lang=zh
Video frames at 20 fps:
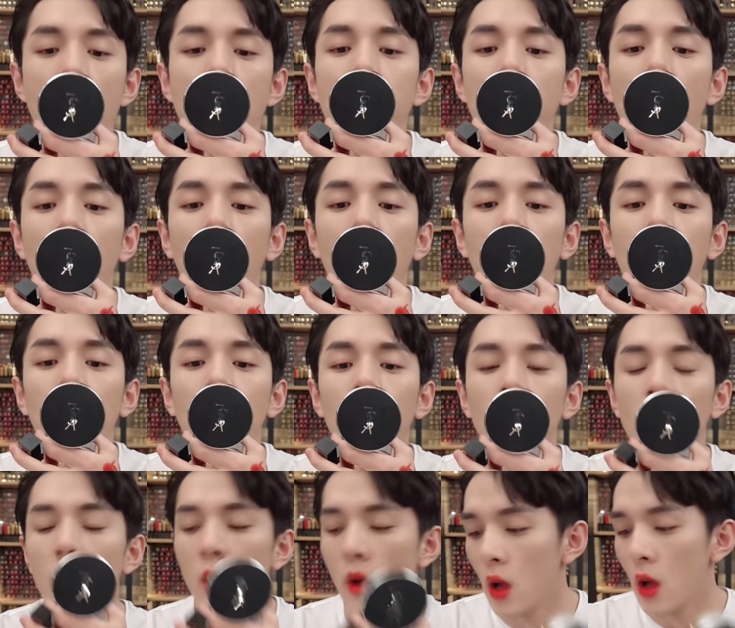我们看
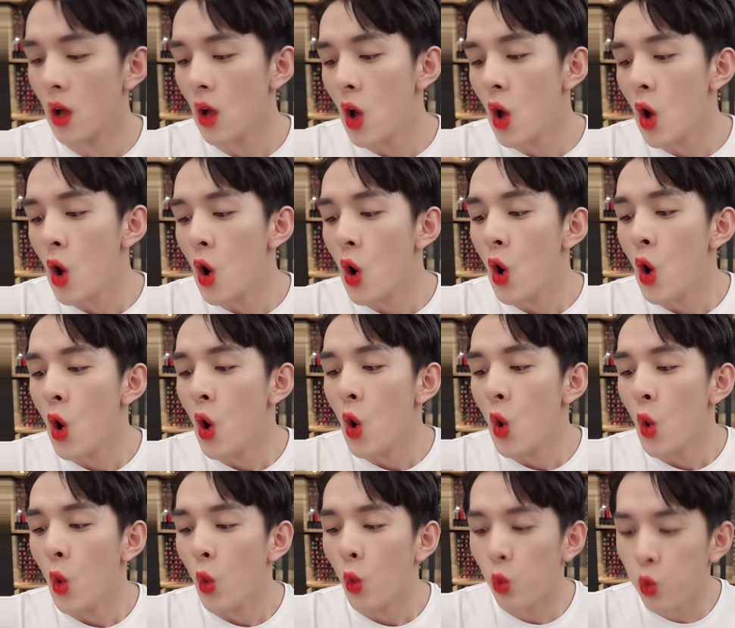植村秀这支
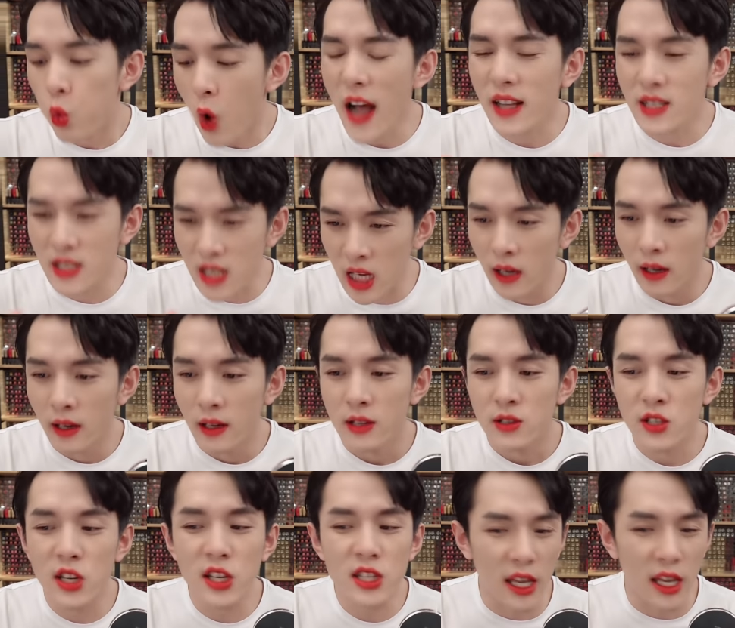，what？
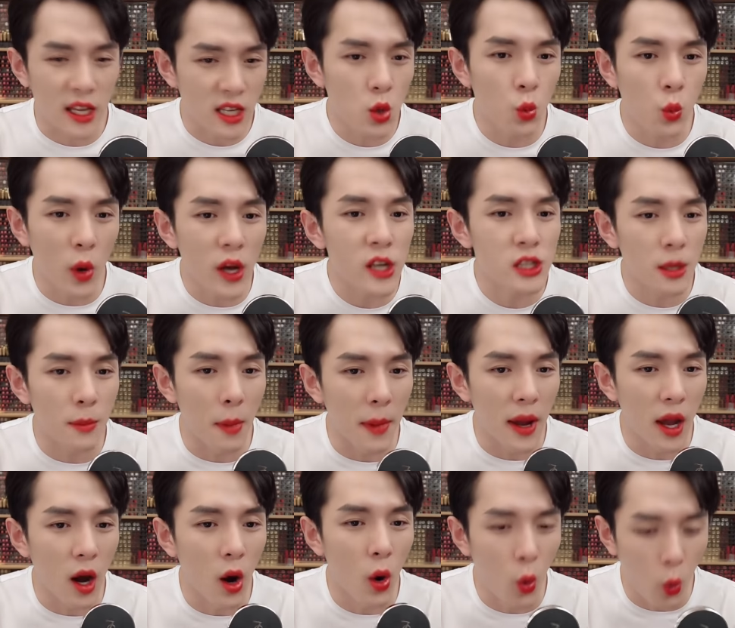这支颜色为什么
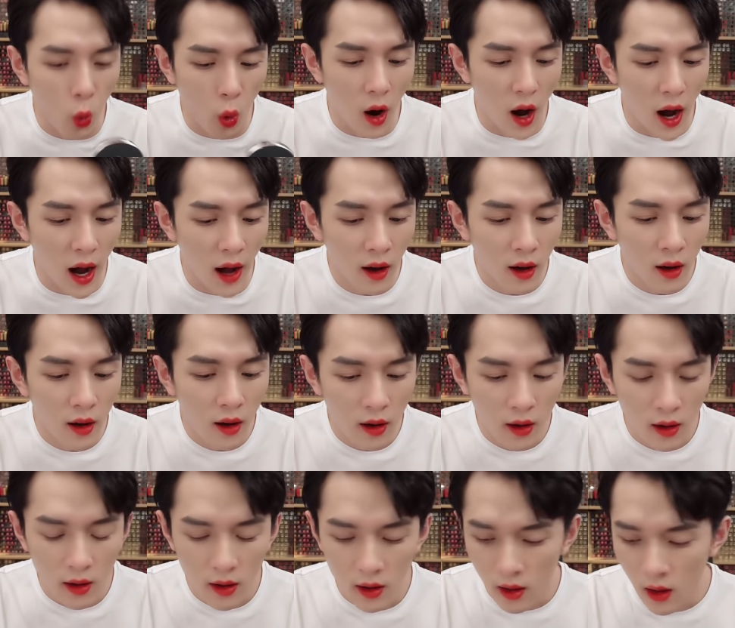没有火？因
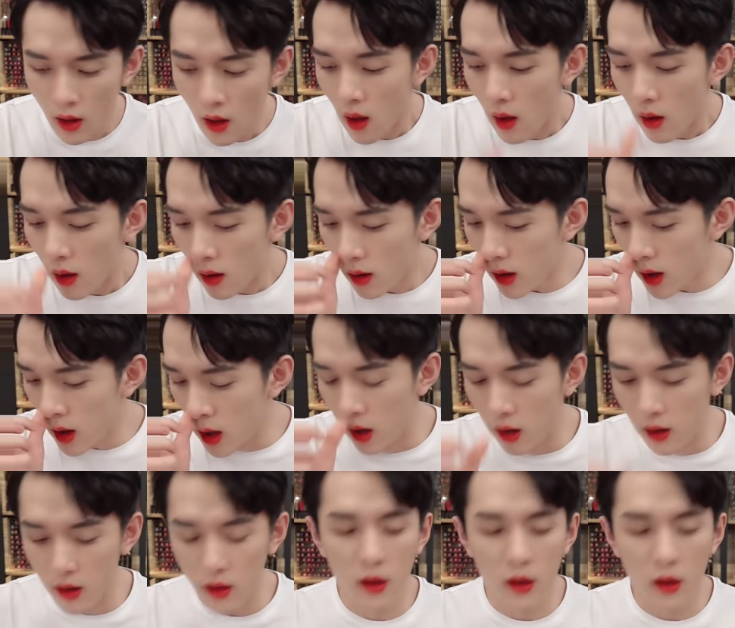为你没有推荐。